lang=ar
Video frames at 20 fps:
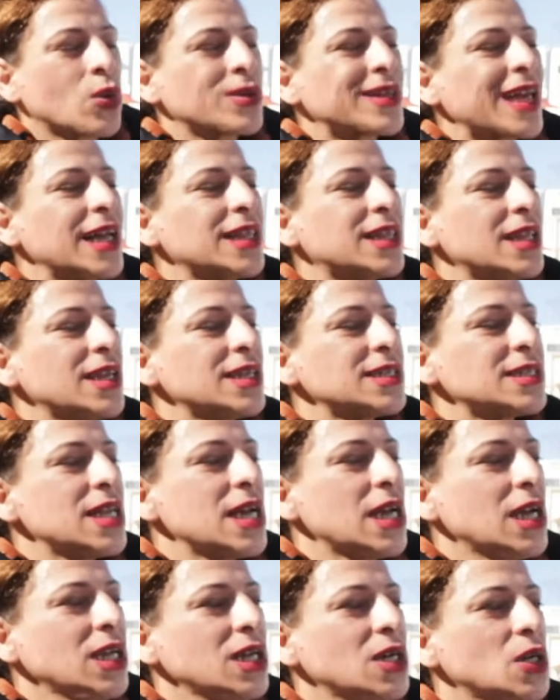دخلت
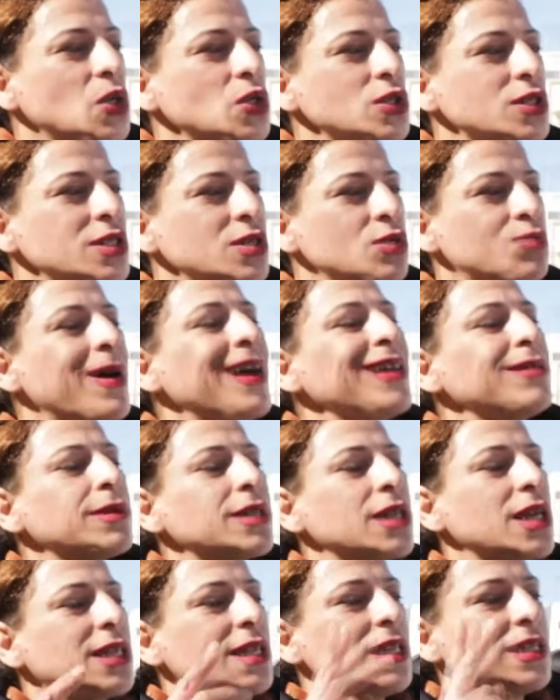الاصلاحيه اختي وبعد ما
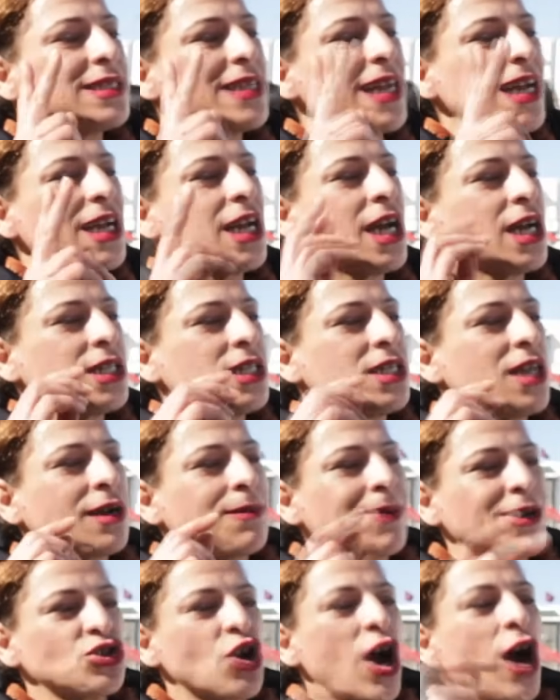دخلت الاصلاحيه عديت
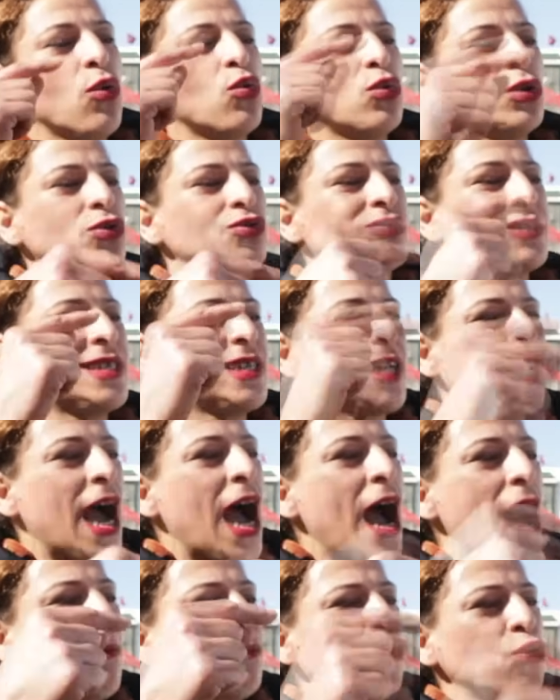اربع شهور اول وزير
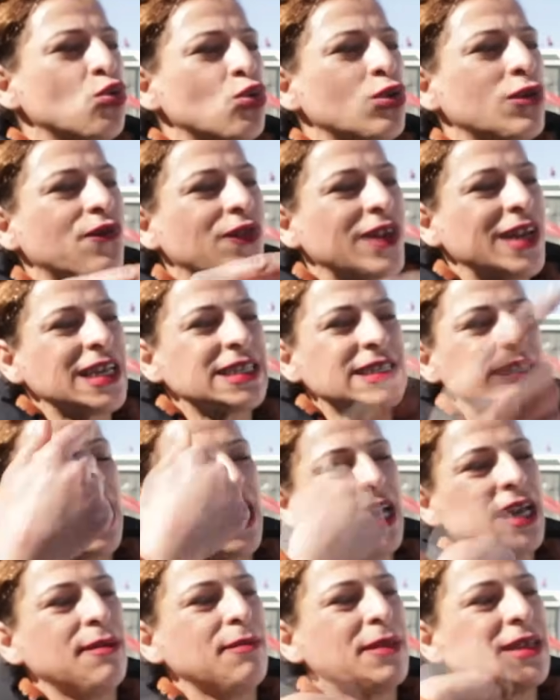عام الاول في
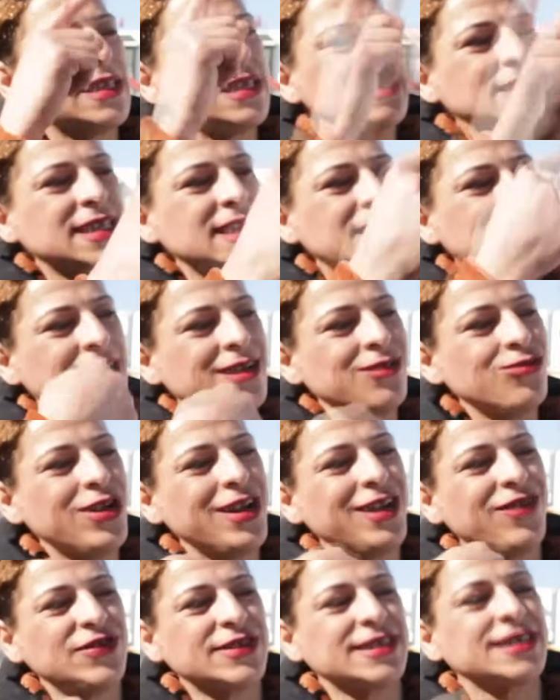الاصلاحيه مد لي الزيزه
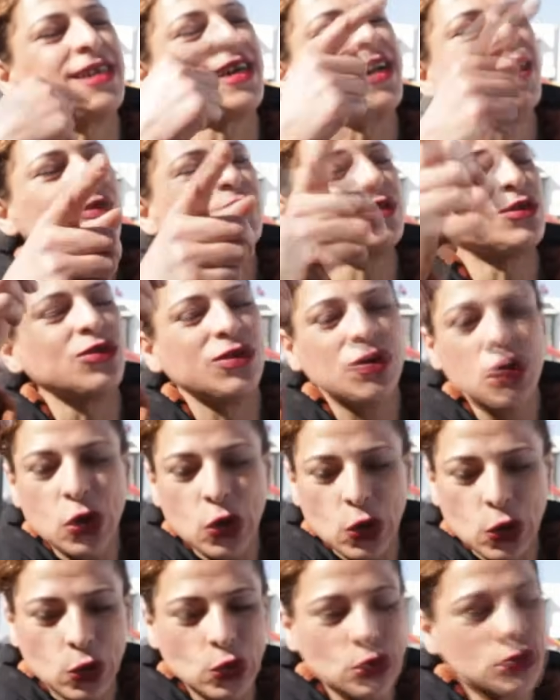الاولى في السيره
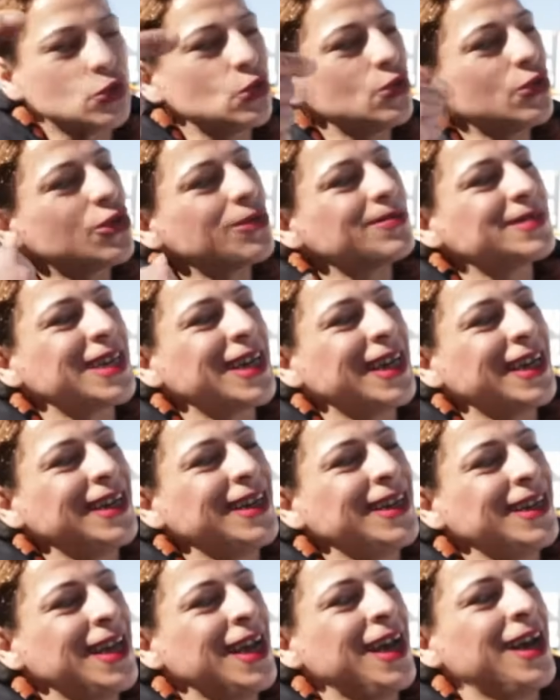والسلوك نتاعي
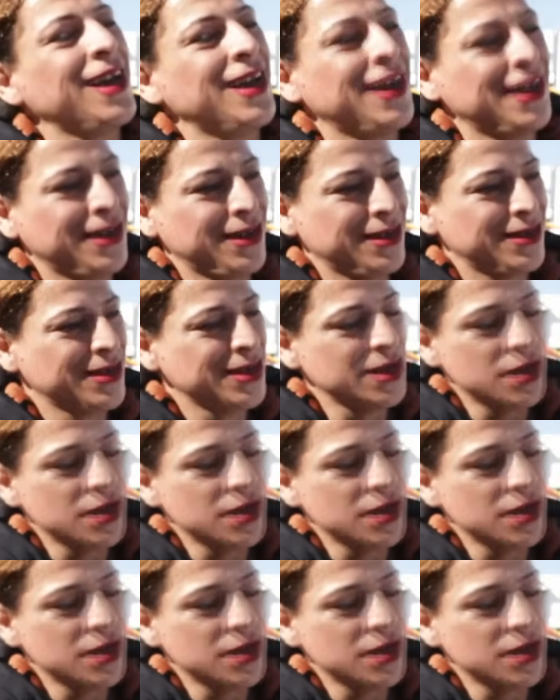هي انا